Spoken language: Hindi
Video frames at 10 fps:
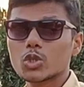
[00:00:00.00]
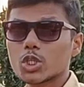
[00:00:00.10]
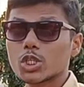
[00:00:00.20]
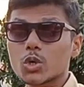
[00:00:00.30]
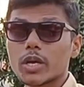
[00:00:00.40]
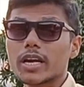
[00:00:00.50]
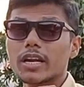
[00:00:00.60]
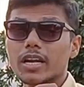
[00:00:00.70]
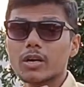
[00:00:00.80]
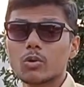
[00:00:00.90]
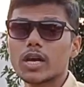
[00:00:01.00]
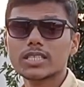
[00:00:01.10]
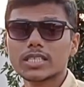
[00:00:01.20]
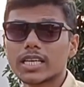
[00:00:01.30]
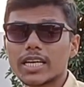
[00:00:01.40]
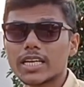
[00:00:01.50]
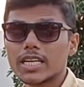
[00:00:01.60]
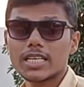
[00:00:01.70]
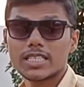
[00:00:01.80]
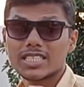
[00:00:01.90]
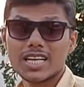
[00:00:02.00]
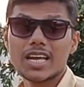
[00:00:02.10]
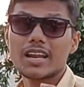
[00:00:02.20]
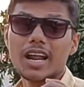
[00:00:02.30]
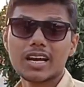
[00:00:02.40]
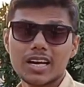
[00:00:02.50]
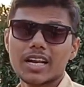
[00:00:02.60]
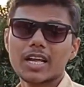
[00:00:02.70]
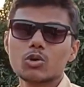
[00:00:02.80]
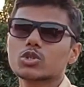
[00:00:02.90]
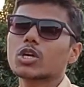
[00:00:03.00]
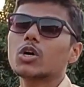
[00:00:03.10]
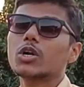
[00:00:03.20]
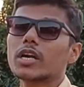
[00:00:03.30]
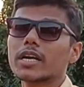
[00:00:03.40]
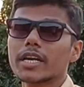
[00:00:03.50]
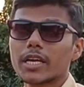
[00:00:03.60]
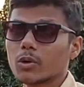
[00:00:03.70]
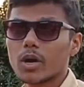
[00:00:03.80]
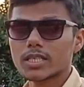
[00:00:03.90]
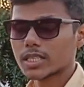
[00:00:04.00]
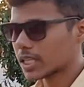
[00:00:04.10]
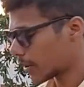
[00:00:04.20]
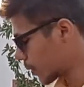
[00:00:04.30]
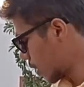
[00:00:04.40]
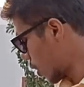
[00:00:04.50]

को चीज़ों के रंग उड़ा सकता है ज़्यादा डार्क कलर है उसका रंग नहीं उड़ा सकता